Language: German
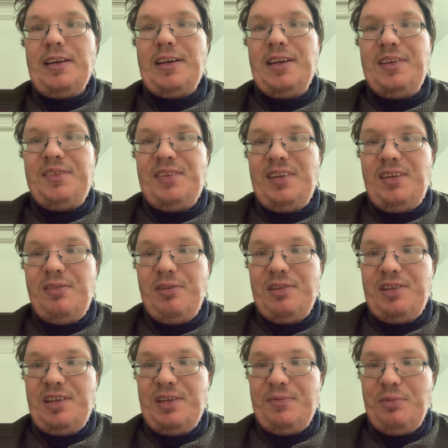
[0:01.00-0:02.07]
Grüß euch
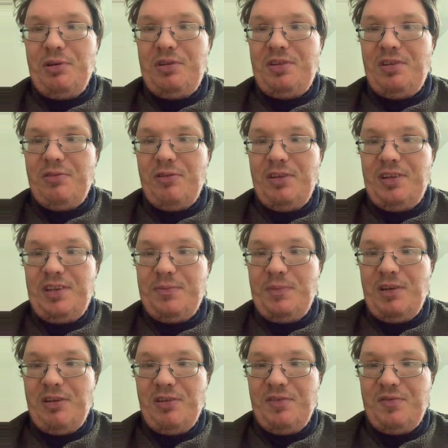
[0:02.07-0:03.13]
Leute, ich möchte heute mal
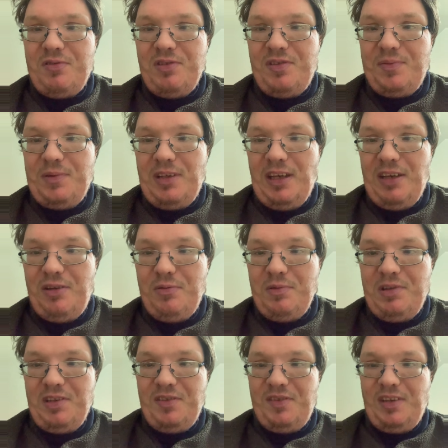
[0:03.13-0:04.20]
ganz kurz mit euch über
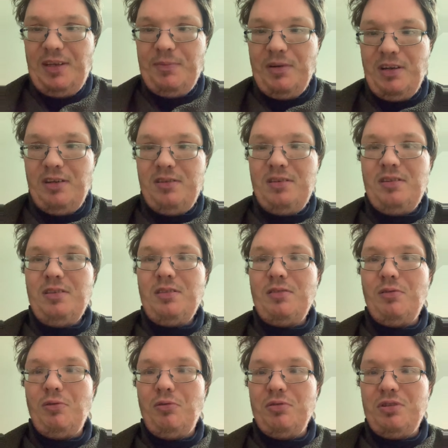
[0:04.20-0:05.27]
das Thema
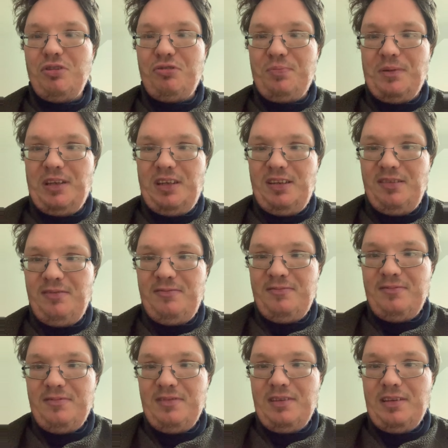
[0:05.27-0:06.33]
Corona sprechen.
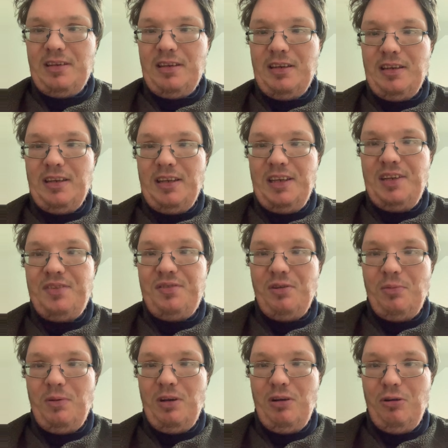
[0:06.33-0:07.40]
Ich
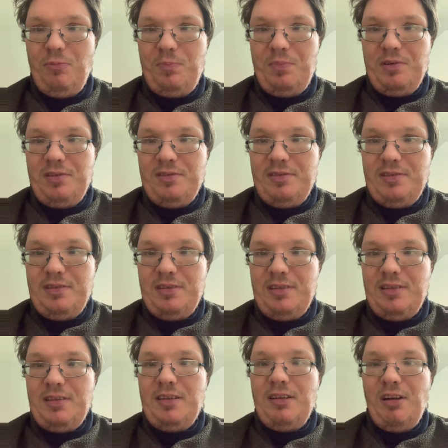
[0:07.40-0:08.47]
selber habe
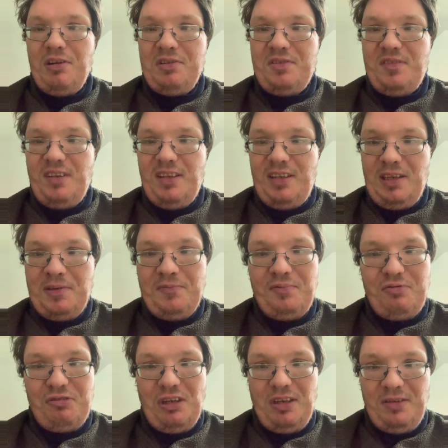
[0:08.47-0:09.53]

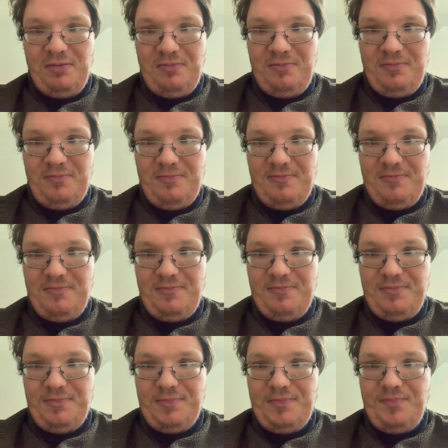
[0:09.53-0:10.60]
Langzeitimpfschäden
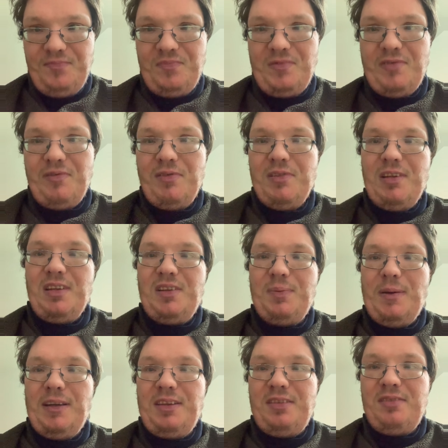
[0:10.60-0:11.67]
von der
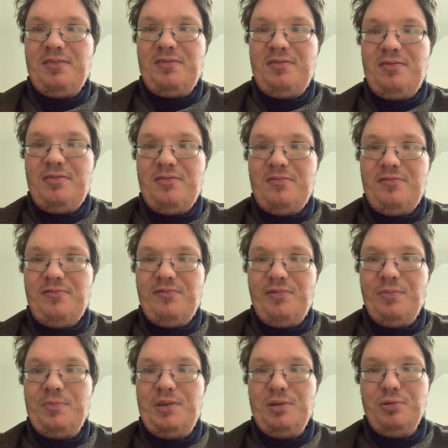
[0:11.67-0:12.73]
zweiten,
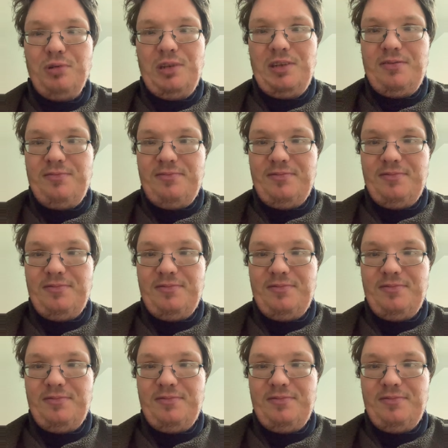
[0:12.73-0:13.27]
vom Juli.